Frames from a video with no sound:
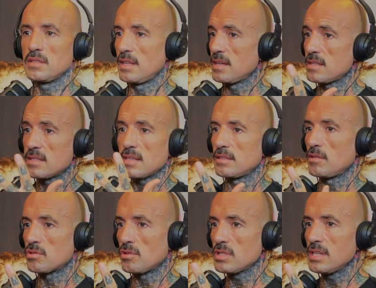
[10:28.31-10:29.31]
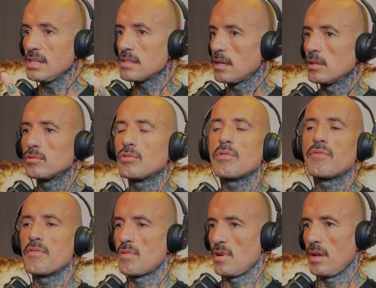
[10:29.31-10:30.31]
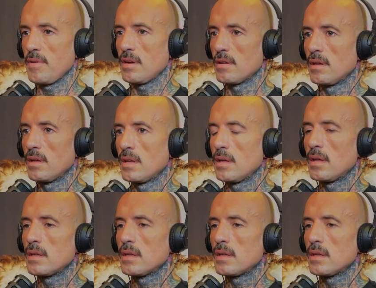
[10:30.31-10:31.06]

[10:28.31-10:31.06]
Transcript: Si tienes esas dos cosas, todo funciona bien.